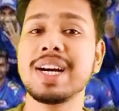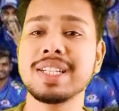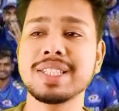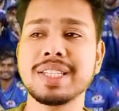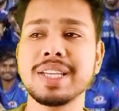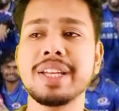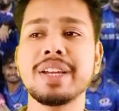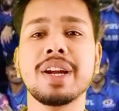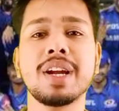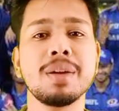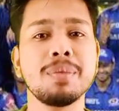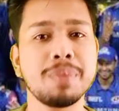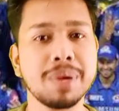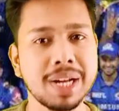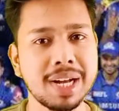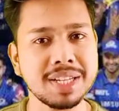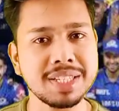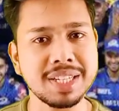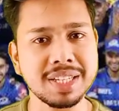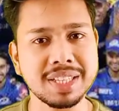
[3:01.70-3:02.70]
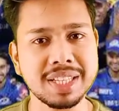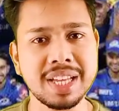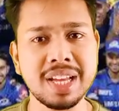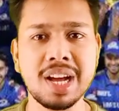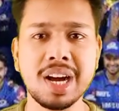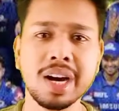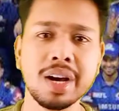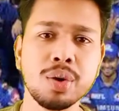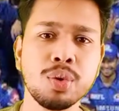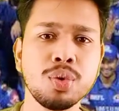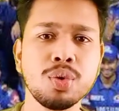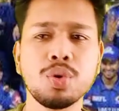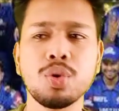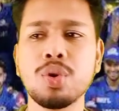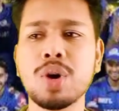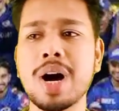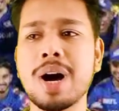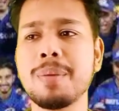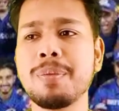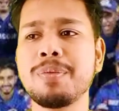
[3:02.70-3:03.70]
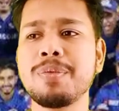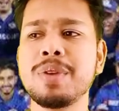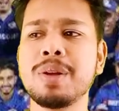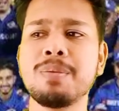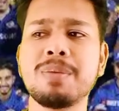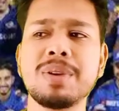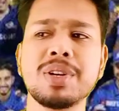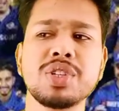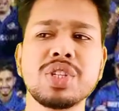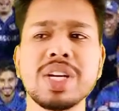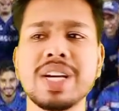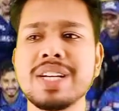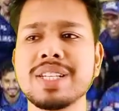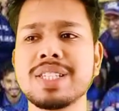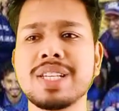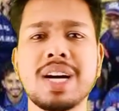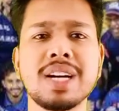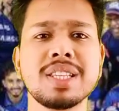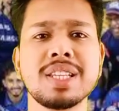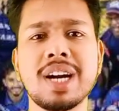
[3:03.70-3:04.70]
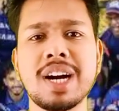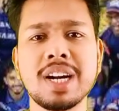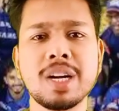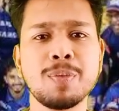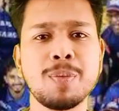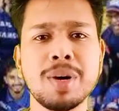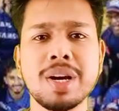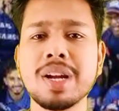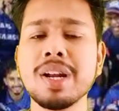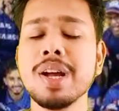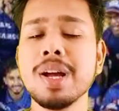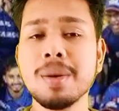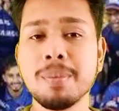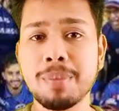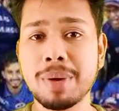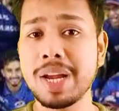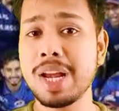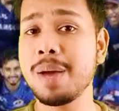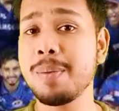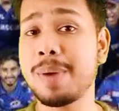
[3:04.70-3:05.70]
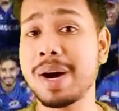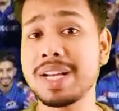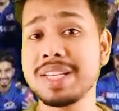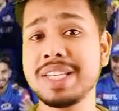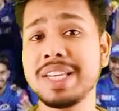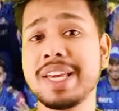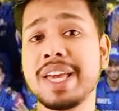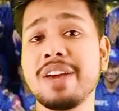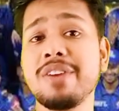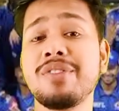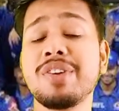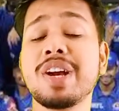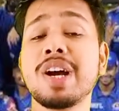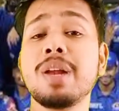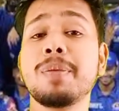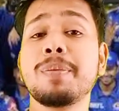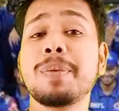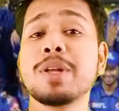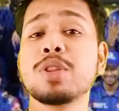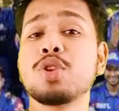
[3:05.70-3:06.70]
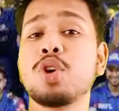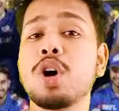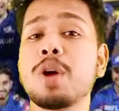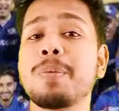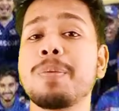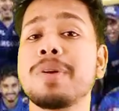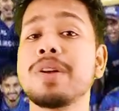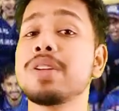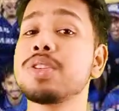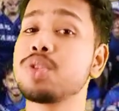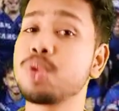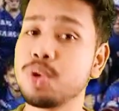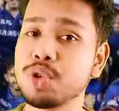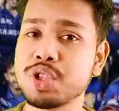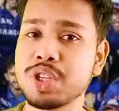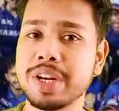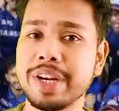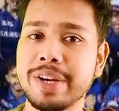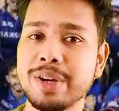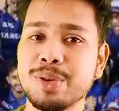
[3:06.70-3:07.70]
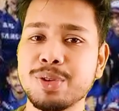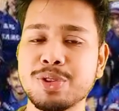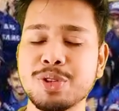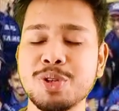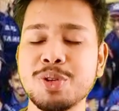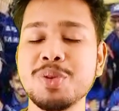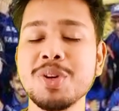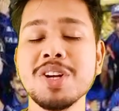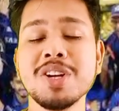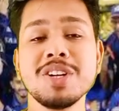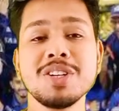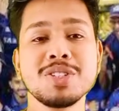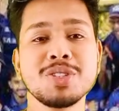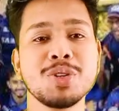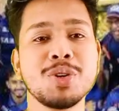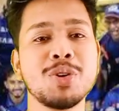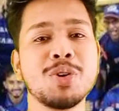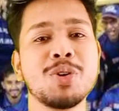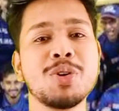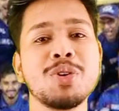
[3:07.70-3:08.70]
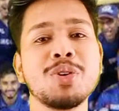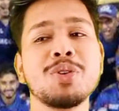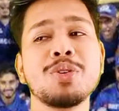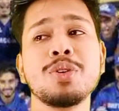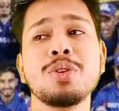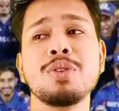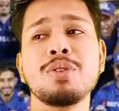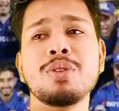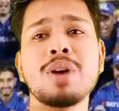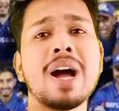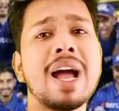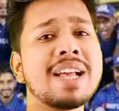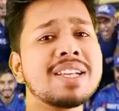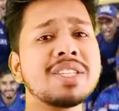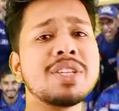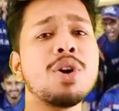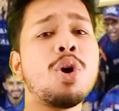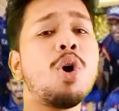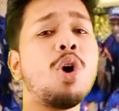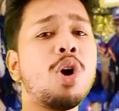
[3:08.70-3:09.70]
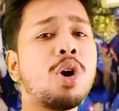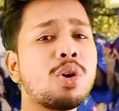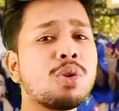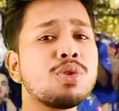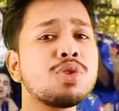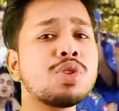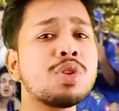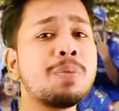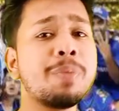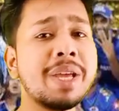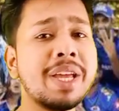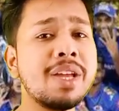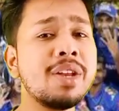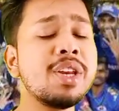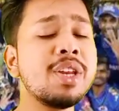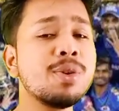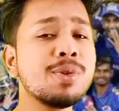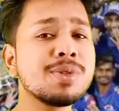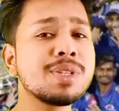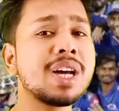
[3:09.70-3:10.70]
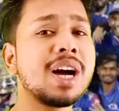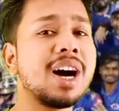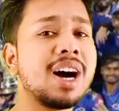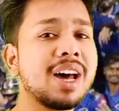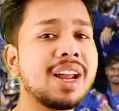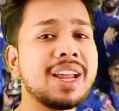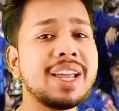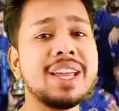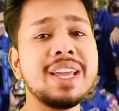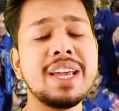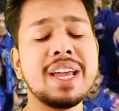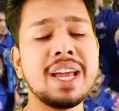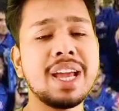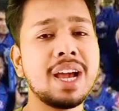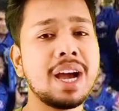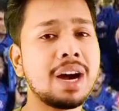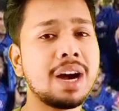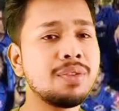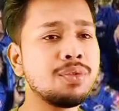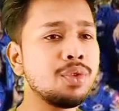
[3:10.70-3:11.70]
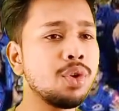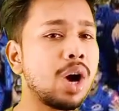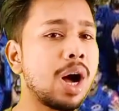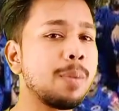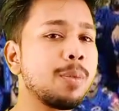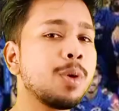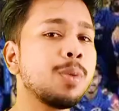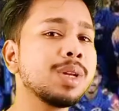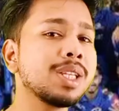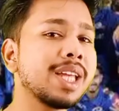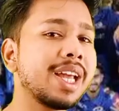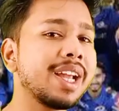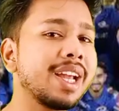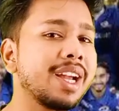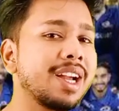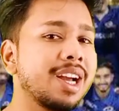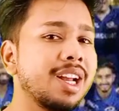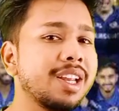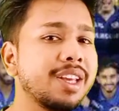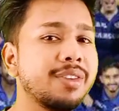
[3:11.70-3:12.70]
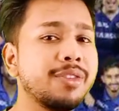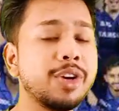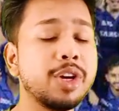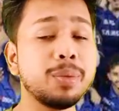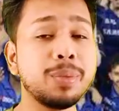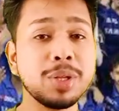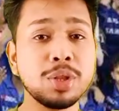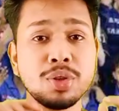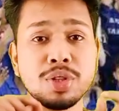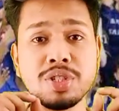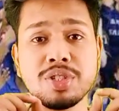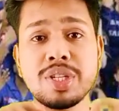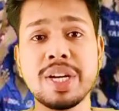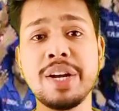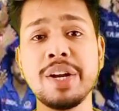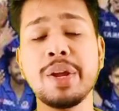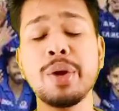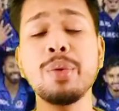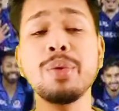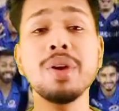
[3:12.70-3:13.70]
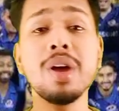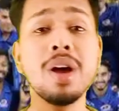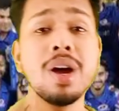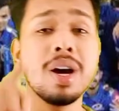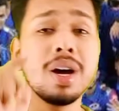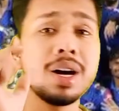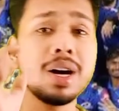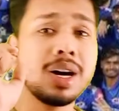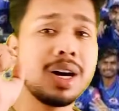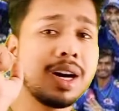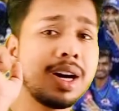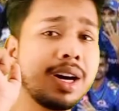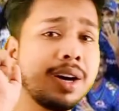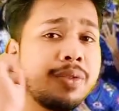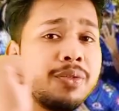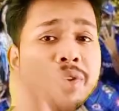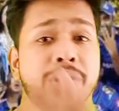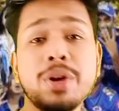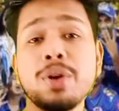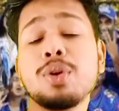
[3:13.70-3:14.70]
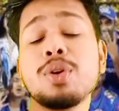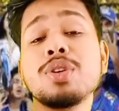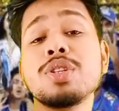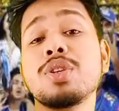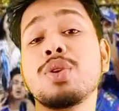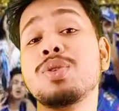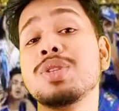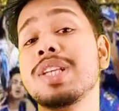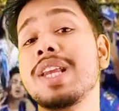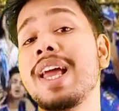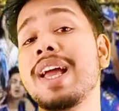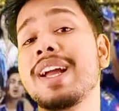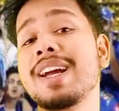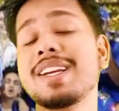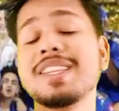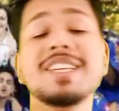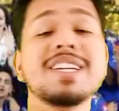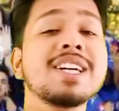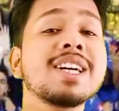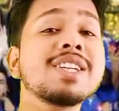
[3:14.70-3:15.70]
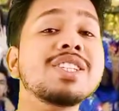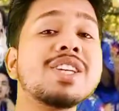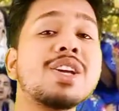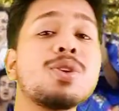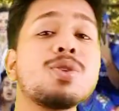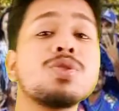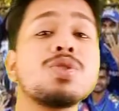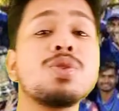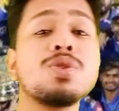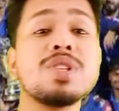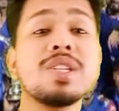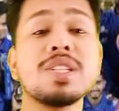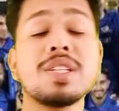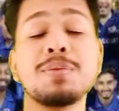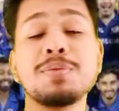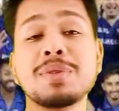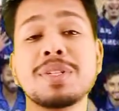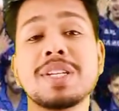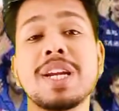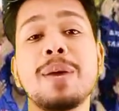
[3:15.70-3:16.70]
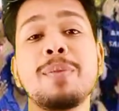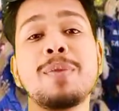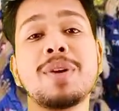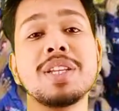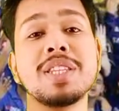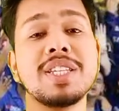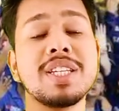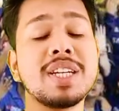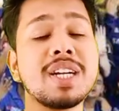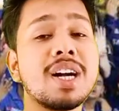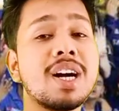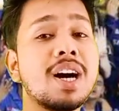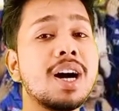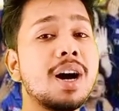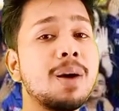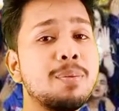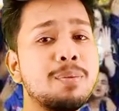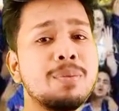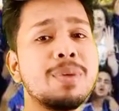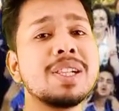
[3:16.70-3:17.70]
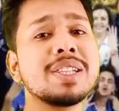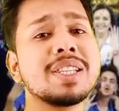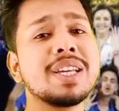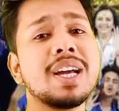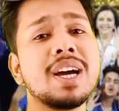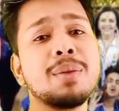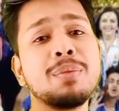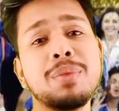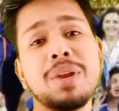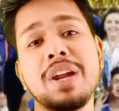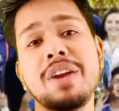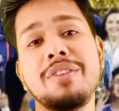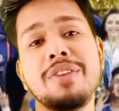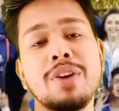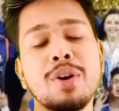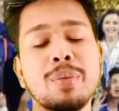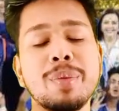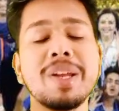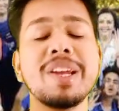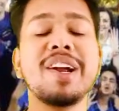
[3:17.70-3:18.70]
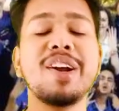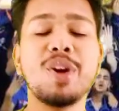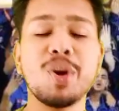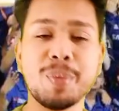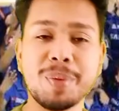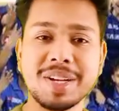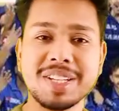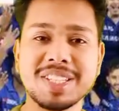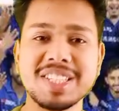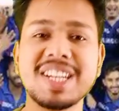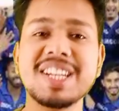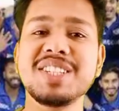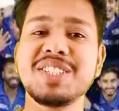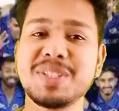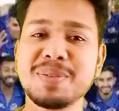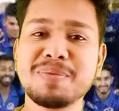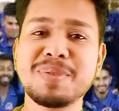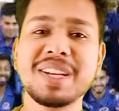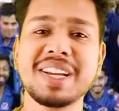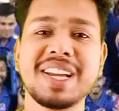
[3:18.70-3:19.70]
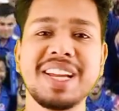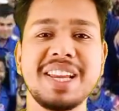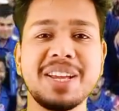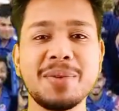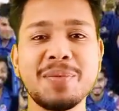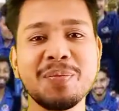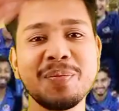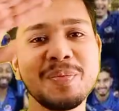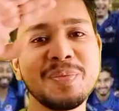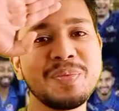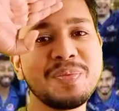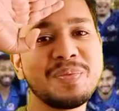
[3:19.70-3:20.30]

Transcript: खासे रन बना सकते हैं अगर उनको आप नंबर छः सात आठ पर बल्लेबाजी के विकल्प के तौर पर सोच रहे हो तो सो so, ऐसी और कुछ भी न्यूज़ आ रही हैं अब वो आपको बताएंगे कल की वीडियो में तो स्टेट्यून वीडियो uh, को ज़रूर से लाइक कर दीजिएगा चैनल को ज़रूर से सब्सक्राइब कर दीजिएगा अब मिलते हैं हम नई वीडियो में नए टॉपिक के साथ जब तक के लिए